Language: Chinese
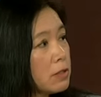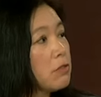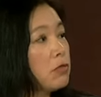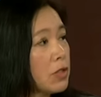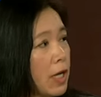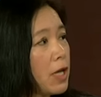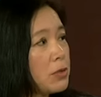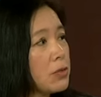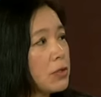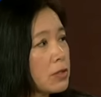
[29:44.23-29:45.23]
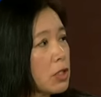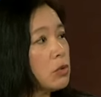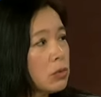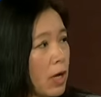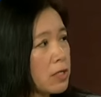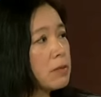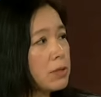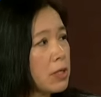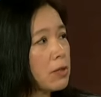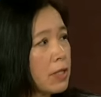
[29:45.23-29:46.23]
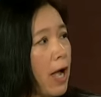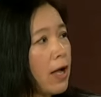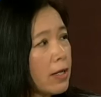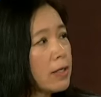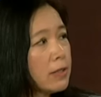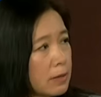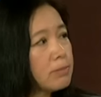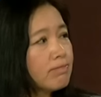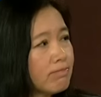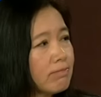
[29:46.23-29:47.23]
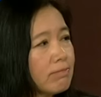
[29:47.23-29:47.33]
政府的干预程度还是比较大。是。